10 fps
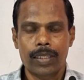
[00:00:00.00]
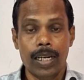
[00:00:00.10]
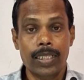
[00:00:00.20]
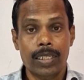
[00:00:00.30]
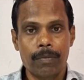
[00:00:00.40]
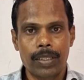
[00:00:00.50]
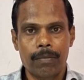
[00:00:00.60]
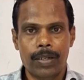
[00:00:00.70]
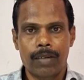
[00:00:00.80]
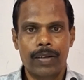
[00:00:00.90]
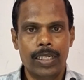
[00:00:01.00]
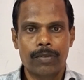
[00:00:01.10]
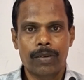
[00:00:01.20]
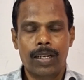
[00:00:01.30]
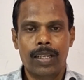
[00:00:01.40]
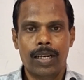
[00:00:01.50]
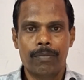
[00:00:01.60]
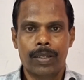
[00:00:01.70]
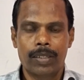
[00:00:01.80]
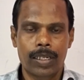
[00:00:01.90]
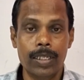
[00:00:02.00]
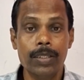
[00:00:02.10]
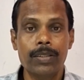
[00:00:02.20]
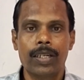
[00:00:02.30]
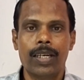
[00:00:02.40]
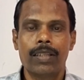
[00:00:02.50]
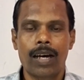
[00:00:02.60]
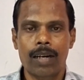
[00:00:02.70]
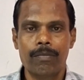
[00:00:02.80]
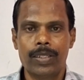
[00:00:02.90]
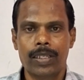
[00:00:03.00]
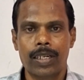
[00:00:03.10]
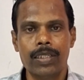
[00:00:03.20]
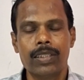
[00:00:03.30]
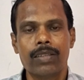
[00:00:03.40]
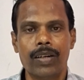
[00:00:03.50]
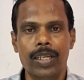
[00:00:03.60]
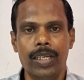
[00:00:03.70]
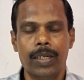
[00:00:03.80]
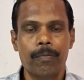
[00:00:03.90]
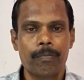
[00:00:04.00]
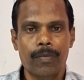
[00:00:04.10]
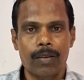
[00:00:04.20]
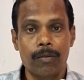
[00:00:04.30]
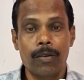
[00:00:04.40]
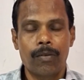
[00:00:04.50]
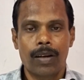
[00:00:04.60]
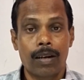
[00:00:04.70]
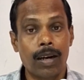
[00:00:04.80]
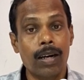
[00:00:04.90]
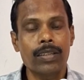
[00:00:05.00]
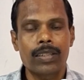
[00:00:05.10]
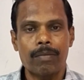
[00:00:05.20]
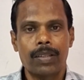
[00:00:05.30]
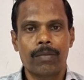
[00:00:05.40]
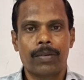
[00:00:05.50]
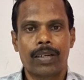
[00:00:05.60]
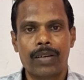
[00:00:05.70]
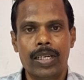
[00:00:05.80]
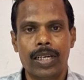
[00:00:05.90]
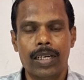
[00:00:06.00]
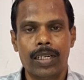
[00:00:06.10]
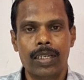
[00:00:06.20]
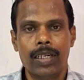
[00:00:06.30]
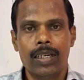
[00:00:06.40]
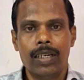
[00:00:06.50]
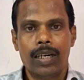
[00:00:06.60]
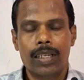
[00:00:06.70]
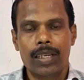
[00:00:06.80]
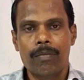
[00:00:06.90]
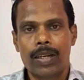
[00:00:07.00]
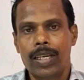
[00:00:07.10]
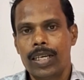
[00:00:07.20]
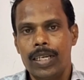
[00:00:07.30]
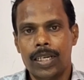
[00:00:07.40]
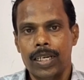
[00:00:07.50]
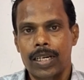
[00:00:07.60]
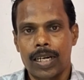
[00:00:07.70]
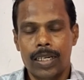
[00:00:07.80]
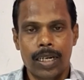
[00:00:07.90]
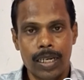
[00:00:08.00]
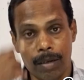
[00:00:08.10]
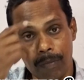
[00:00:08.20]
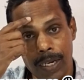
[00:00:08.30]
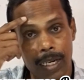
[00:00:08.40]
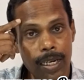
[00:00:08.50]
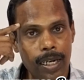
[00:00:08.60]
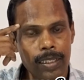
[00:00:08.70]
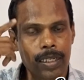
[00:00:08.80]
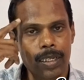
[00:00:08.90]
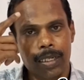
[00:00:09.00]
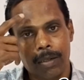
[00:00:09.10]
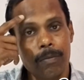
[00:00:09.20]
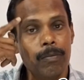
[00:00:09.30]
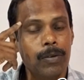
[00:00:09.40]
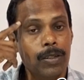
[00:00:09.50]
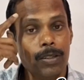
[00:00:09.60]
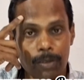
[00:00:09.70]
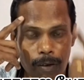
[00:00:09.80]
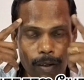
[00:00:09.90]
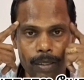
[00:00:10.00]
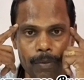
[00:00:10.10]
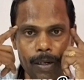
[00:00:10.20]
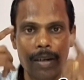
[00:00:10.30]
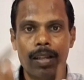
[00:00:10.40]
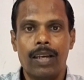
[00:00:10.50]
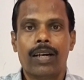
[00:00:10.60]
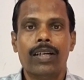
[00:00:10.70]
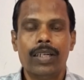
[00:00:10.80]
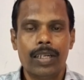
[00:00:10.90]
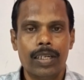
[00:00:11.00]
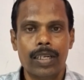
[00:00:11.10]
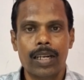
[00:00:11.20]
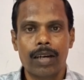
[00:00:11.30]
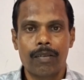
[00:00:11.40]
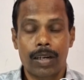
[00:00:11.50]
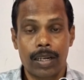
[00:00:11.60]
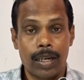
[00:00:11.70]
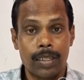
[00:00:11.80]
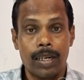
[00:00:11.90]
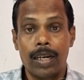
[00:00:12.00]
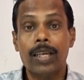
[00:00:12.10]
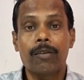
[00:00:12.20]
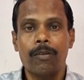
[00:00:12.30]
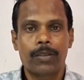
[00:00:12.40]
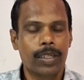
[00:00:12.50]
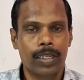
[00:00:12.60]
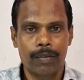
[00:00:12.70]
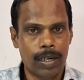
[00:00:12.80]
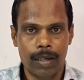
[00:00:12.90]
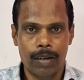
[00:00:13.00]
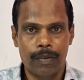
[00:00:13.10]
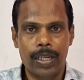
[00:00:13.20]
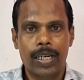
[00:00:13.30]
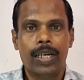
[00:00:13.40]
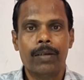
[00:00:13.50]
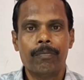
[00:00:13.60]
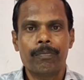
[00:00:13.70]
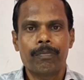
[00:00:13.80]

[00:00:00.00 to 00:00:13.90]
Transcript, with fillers: கலை சம்பந்தப்பட்ட வழின்னு சொன்னோம் இல்லையா இப்போ அது கழுத்துலேருந்து ஆரம்பித்து கழுத்து வலி உள்ளுக்குள்ள காது சம்மந்தப்பட்ட வழிகள் அதே மாதிரி கண்களுக்கு மேலே அந்த புற்றுன்னு சொல்லுவாங்க இந்த பக்கம் இல்லையா இங்கெல்லாம் வர்ற அதனால நீர் கோர்த்துக்கிட்டு வர்ற வழிகள்